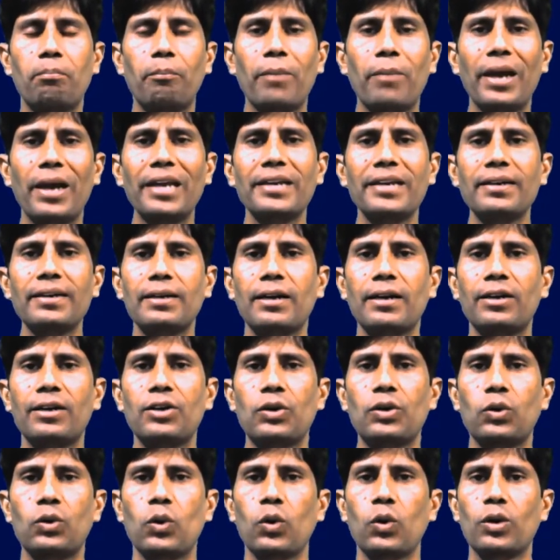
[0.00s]
माइंड
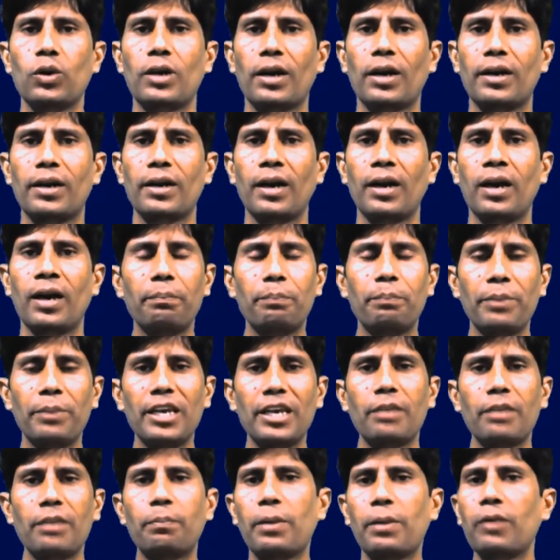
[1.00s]
कंट्रोल करना
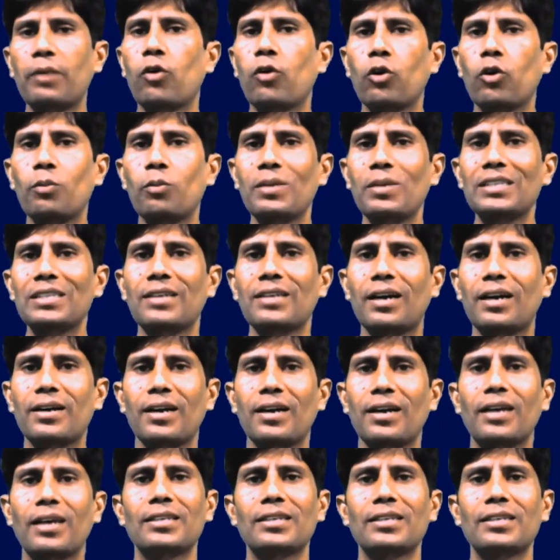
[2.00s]
पीक परफॉर्मेंस करना